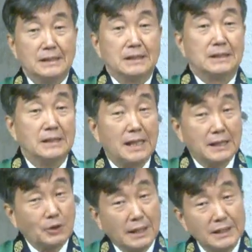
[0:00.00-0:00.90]

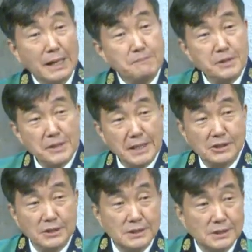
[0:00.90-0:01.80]
그러나 다른
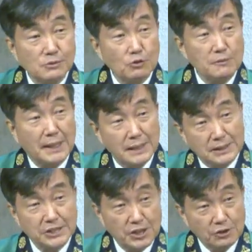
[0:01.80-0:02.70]
한편에서는 우리말을
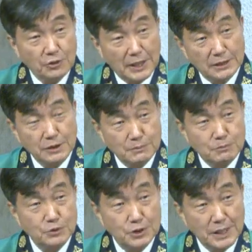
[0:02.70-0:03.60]
지키기 위한 그런
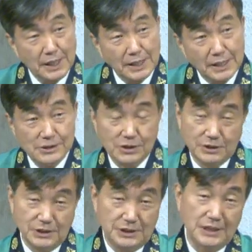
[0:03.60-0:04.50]
분들이
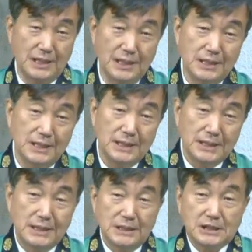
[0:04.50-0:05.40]
있었듯이
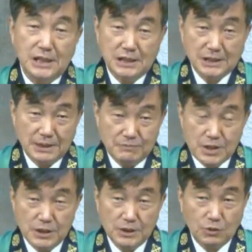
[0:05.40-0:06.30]

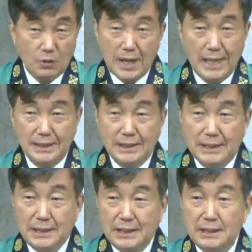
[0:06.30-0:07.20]
70년
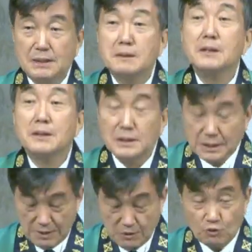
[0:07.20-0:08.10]
동안
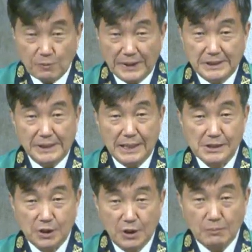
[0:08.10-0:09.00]

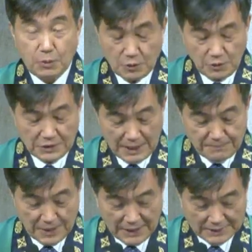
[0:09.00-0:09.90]
유배지에서 포로로
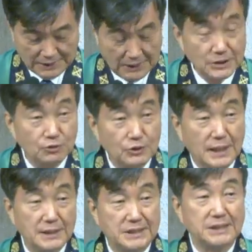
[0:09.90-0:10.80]
잡혀갔던
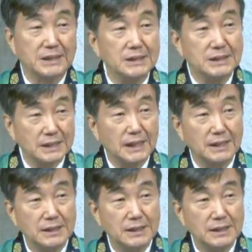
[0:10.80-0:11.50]
유다의 지식인들이